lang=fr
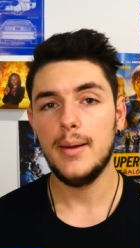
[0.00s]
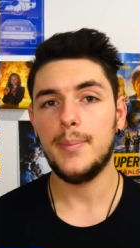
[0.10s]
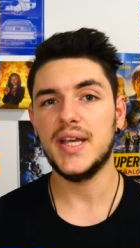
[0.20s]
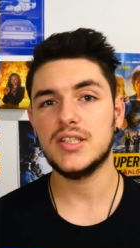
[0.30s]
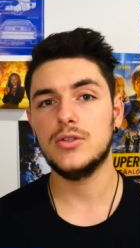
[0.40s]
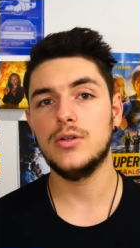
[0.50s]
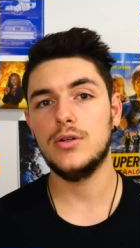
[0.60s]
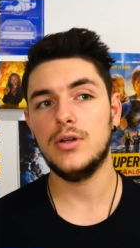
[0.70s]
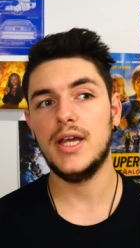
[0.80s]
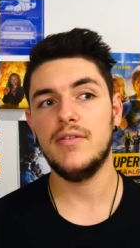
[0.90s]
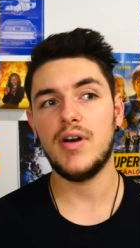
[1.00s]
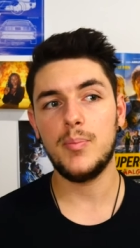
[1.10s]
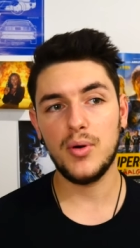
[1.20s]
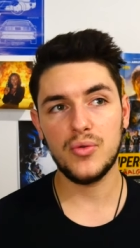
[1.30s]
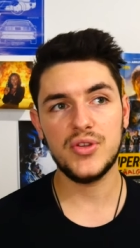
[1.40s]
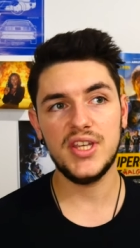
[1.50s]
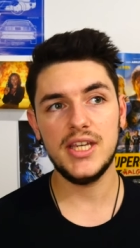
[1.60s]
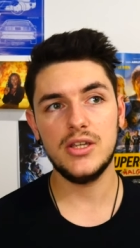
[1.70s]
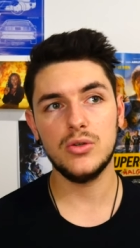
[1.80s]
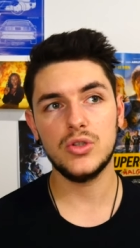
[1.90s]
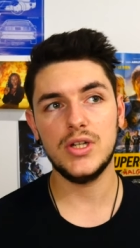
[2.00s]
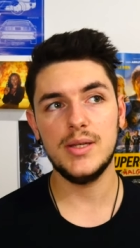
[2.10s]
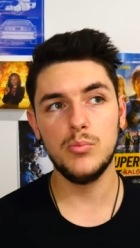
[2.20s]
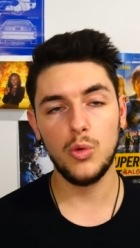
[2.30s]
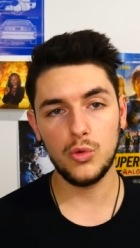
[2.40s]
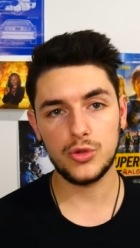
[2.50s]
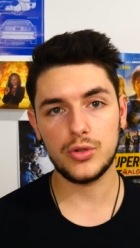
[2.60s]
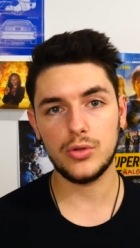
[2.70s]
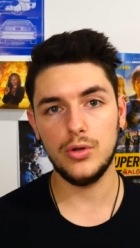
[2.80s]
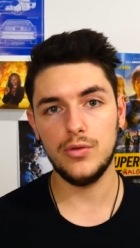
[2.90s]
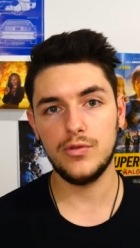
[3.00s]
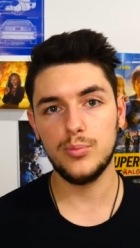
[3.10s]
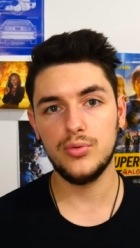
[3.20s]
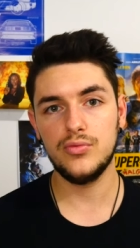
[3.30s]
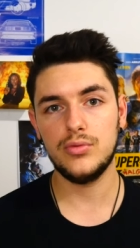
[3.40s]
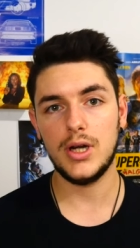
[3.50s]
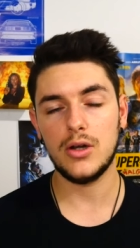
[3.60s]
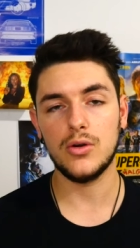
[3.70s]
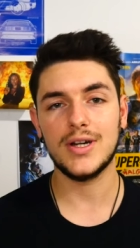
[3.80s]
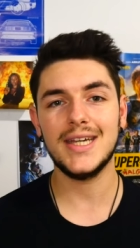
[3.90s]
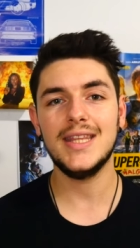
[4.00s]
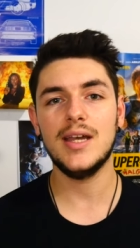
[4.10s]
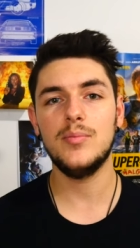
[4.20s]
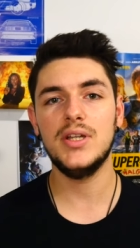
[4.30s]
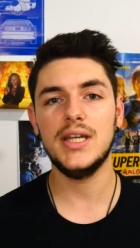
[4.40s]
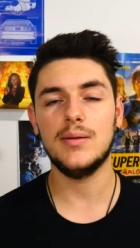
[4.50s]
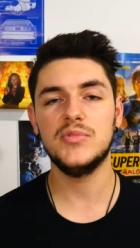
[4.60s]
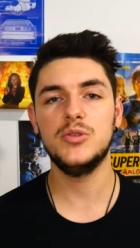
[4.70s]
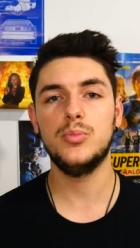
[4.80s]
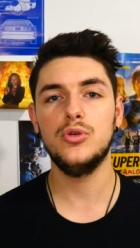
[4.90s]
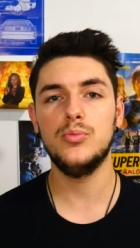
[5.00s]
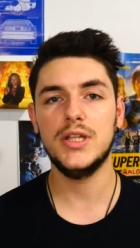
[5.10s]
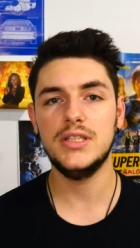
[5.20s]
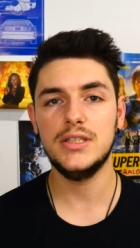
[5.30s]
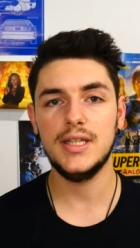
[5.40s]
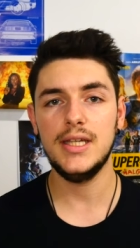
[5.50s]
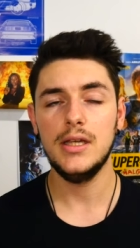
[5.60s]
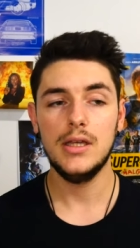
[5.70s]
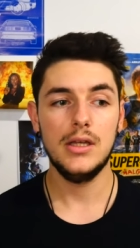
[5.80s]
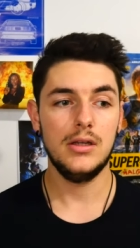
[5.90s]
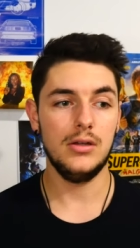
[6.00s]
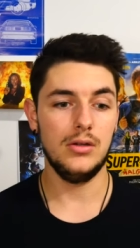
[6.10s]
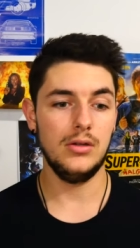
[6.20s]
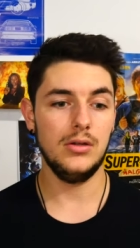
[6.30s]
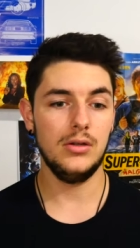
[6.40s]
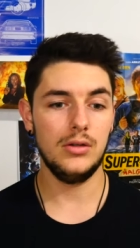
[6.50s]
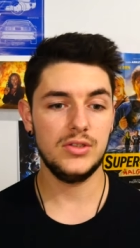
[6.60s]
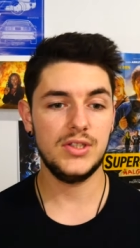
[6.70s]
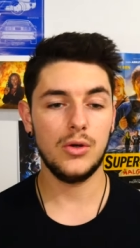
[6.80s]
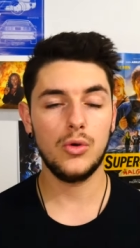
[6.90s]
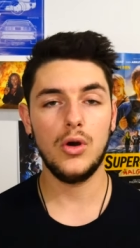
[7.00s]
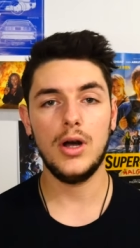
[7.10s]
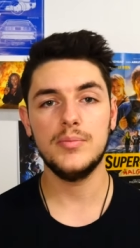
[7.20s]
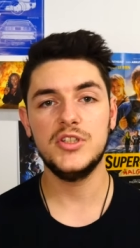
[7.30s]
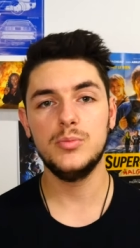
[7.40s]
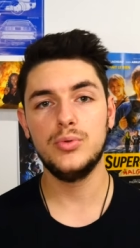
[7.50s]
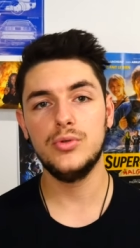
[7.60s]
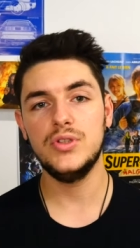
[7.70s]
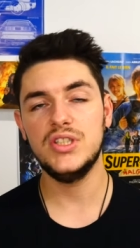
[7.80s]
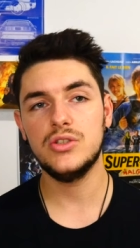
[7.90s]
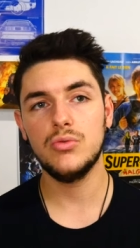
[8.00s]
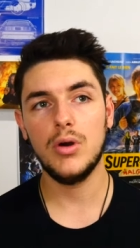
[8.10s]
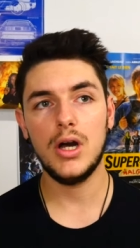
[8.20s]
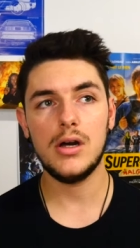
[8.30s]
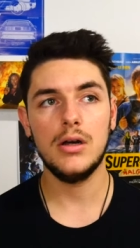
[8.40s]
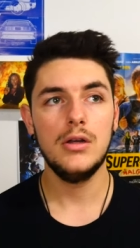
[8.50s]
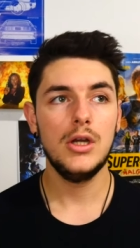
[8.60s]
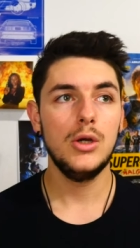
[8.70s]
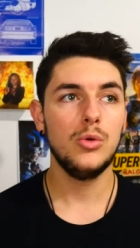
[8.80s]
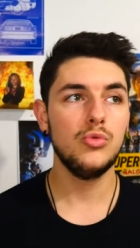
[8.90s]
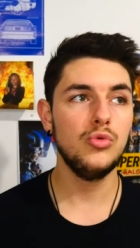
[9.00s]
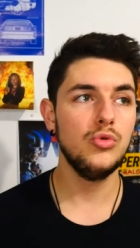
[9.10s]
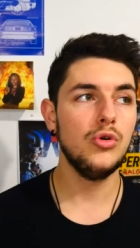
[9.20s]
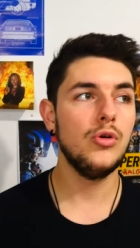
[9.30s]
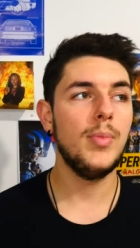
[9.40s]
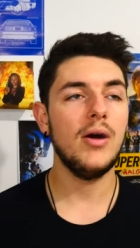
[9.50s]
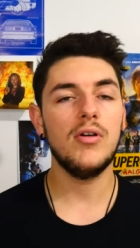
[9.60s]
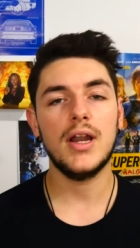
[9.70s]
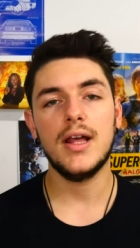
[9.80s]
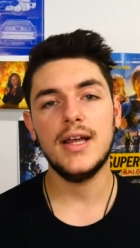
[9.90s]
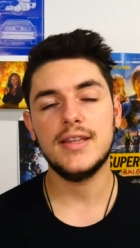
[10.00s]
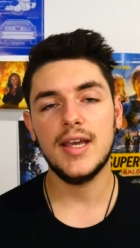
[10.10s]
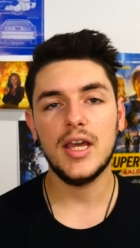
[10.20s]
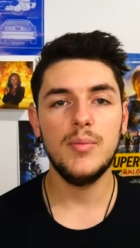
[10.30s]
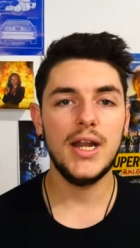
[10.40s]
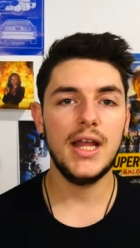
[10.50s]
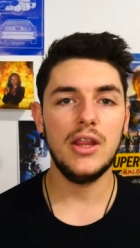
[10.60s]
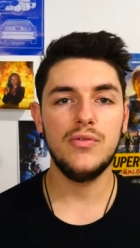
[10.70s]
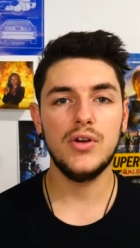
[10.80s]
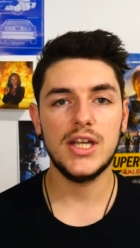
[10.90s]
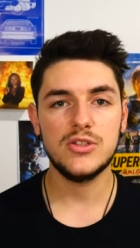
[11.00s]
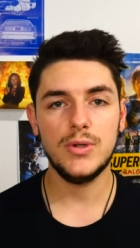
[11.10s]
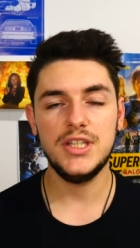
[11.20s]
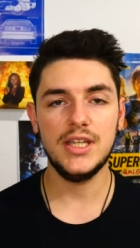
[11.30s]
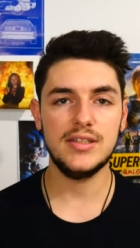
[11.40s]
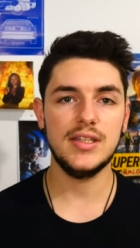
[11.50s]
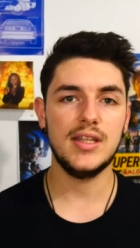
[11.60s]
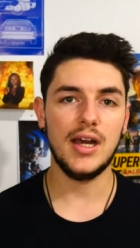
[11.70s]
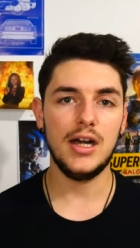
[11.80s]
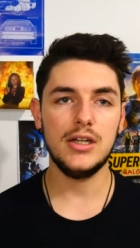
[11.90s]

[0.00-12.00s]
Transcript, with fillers: parce que elle va penser que les monstres euh, vont pouvoir euh, rétablir un petit peu l'humanité. Euh, c'est encore un petit peu une histoire où bah voilà la terre est malade, faut la soigner, etc.